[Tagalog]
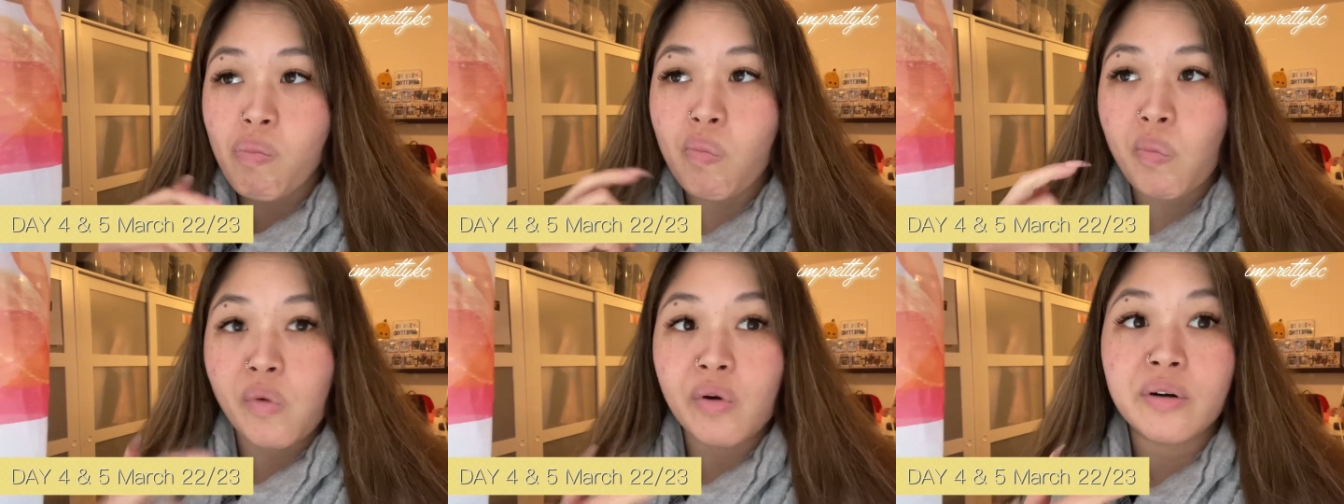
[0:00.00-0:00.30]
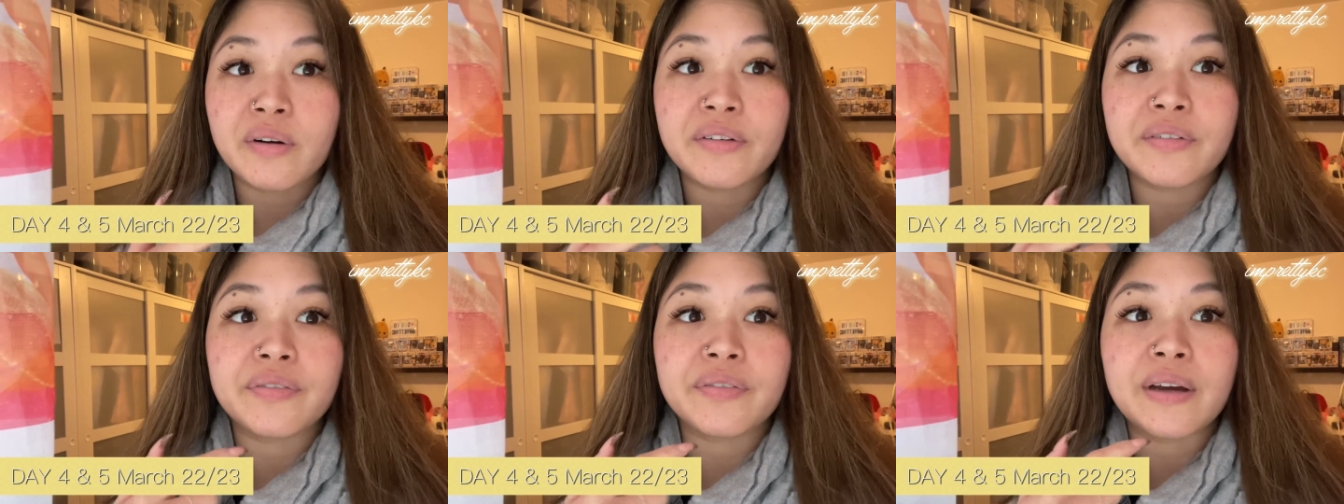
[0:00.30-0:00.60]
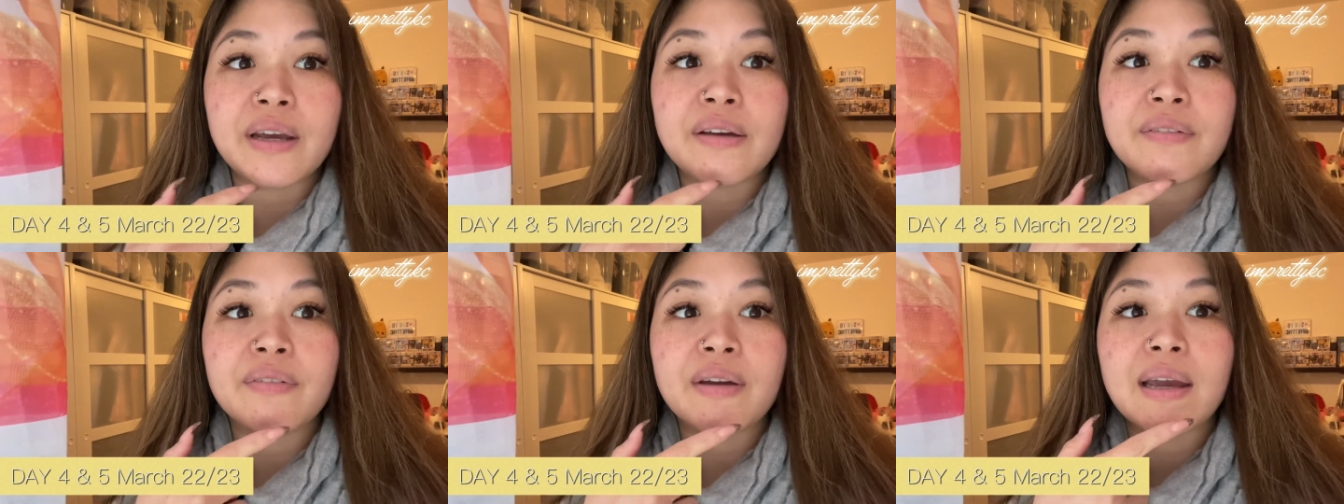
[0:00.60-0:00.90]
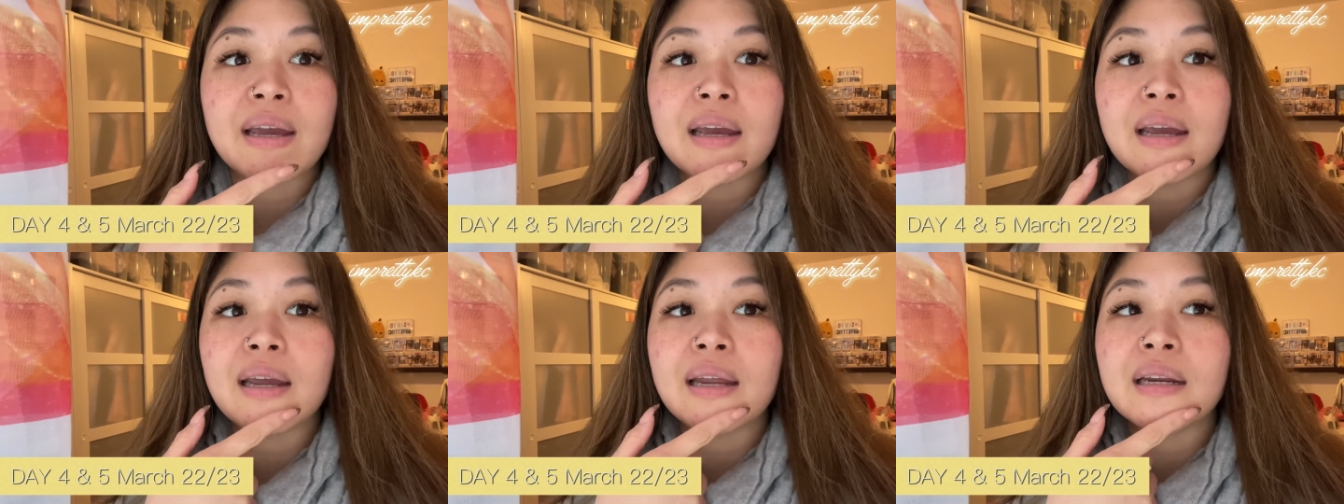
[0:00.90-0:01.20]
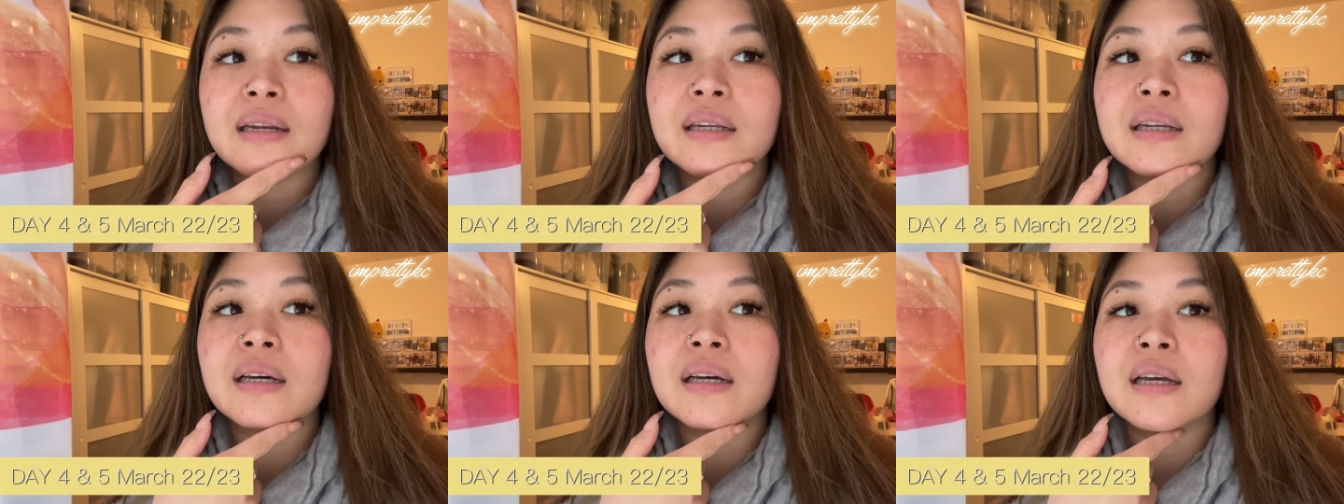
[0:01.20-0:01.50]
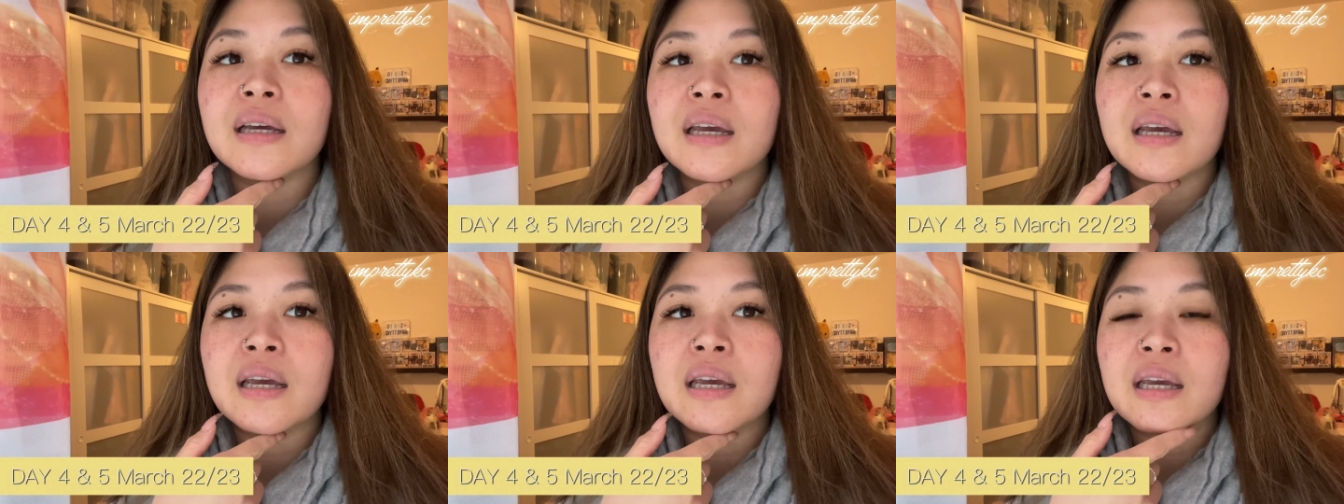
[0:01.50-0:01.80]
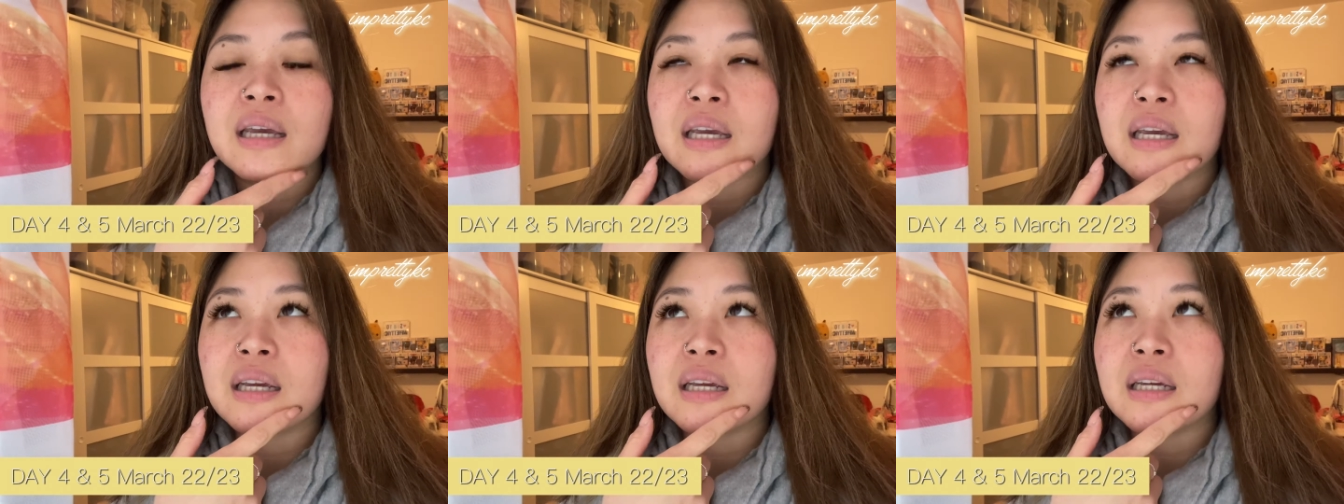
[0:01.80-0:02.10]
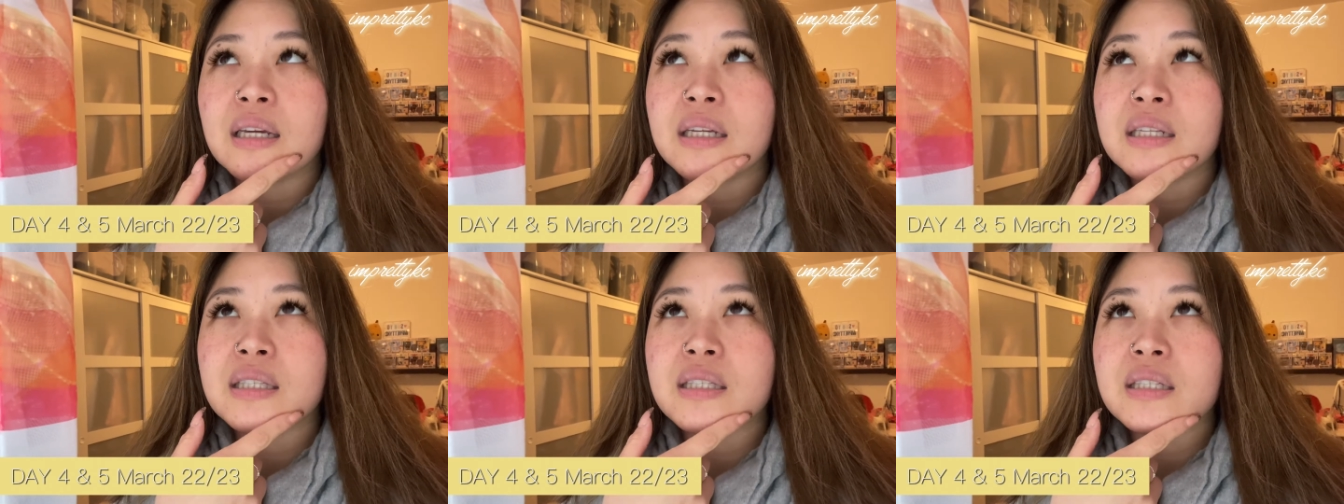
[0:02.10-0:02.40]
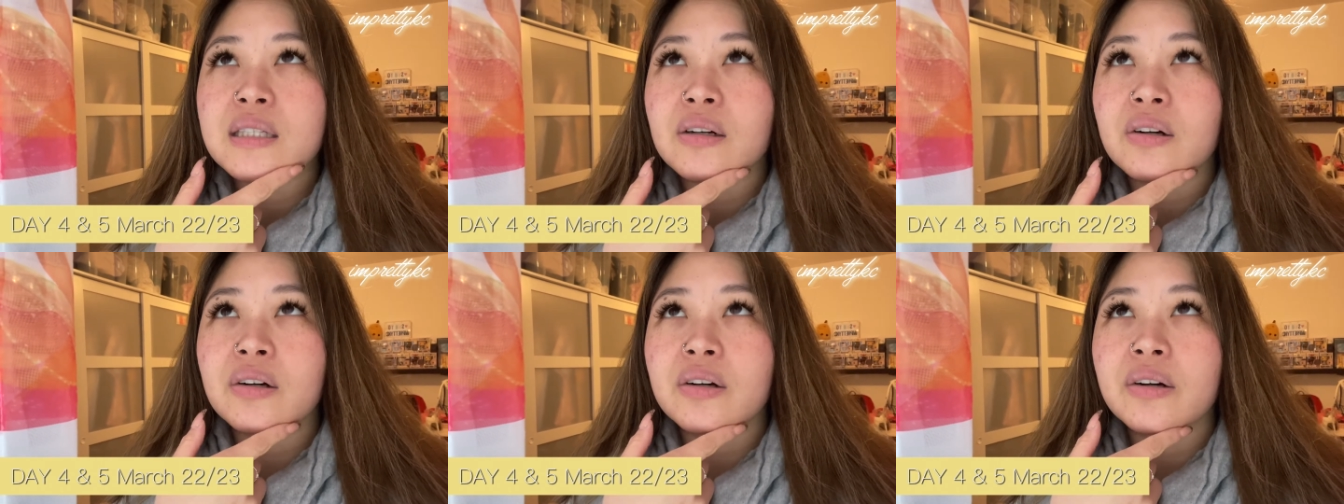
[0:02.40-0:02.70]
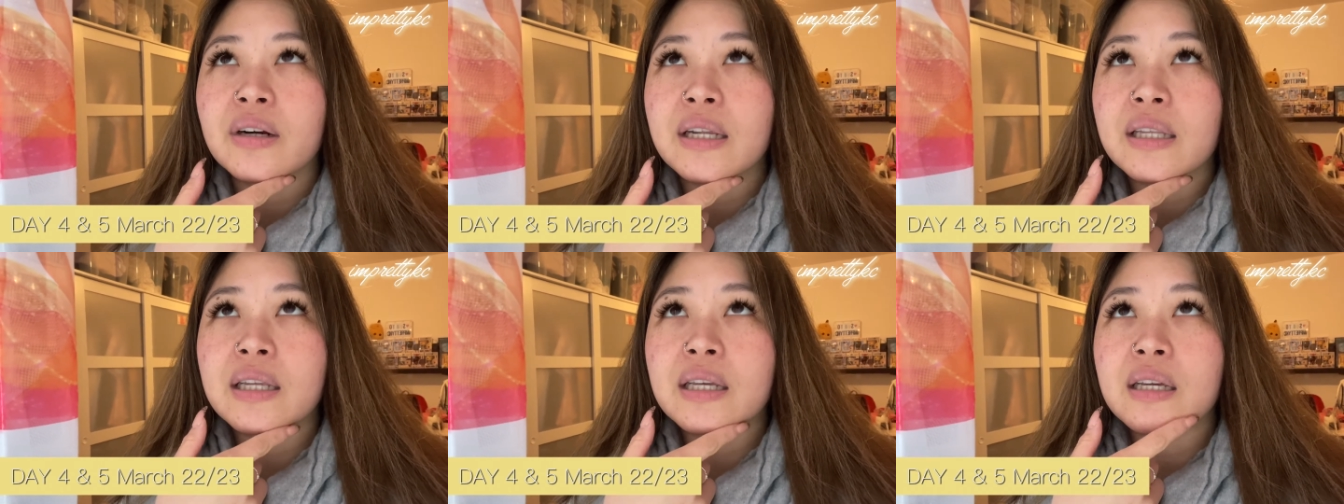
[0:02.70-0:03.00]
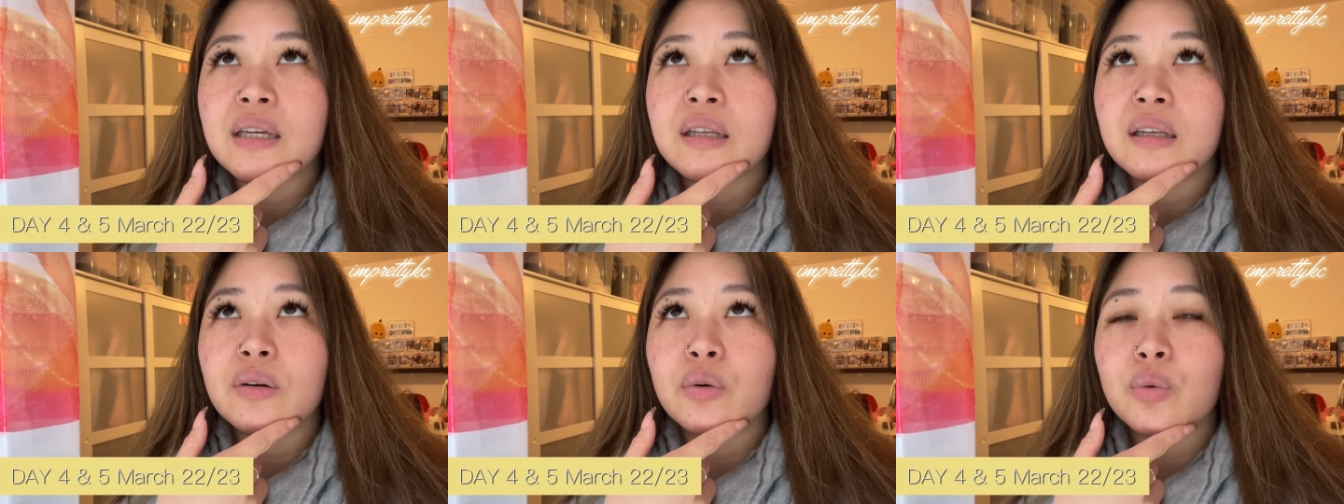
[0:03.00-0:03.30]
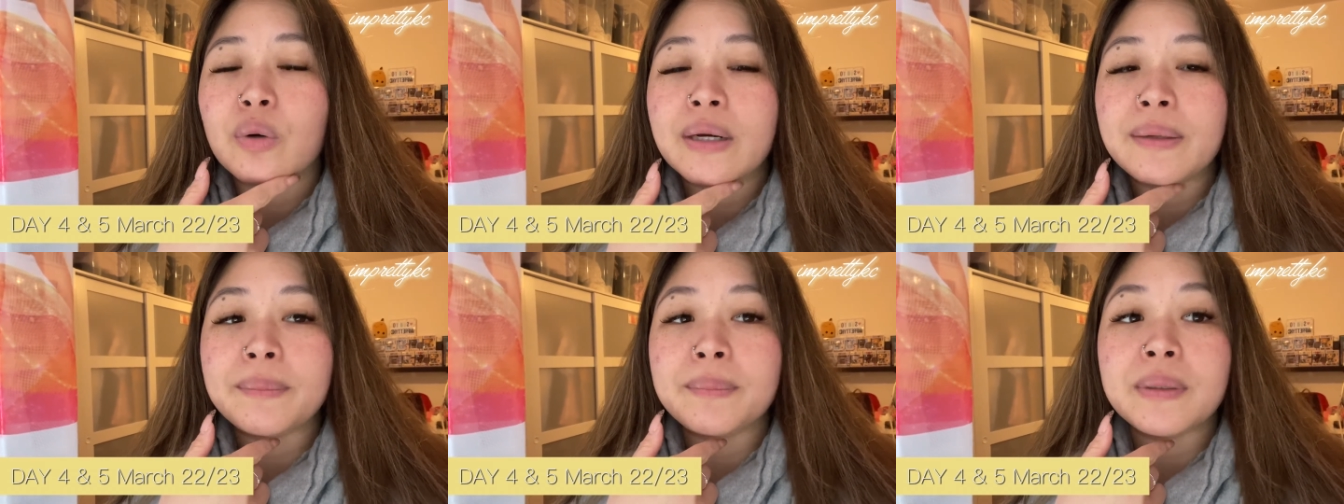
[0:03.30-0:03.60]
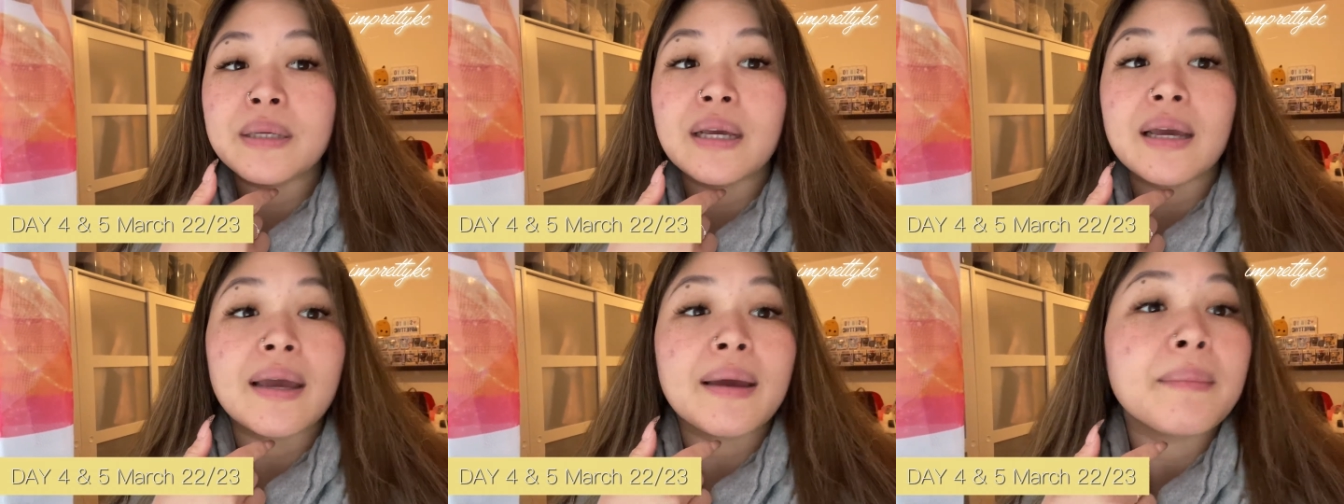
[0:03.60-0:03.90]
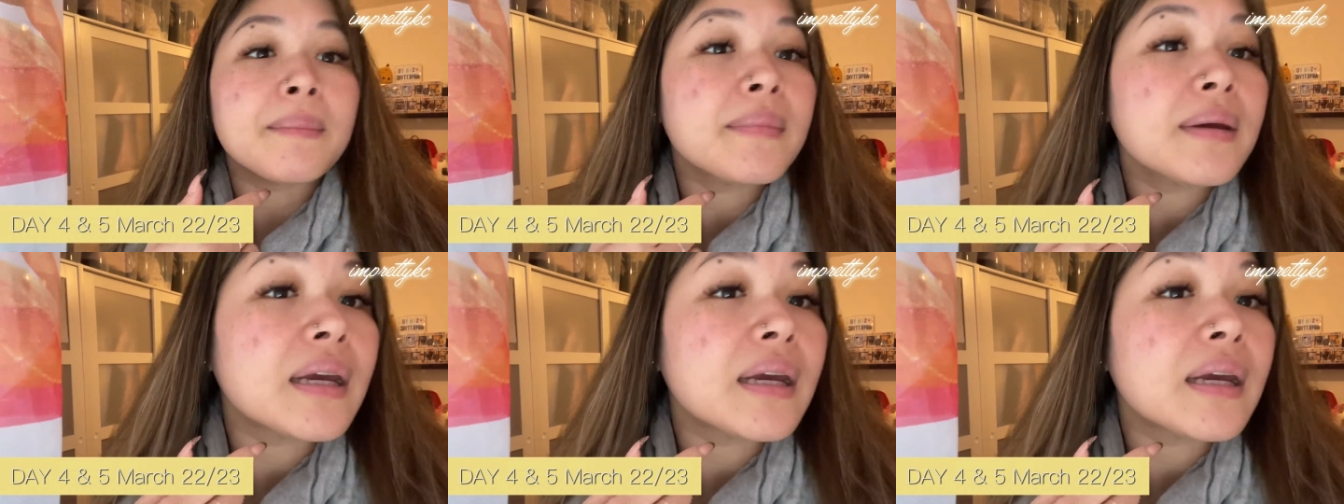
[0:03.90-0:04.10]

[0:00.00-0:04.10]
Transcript: 4 and 5 and it's already 1 p.m.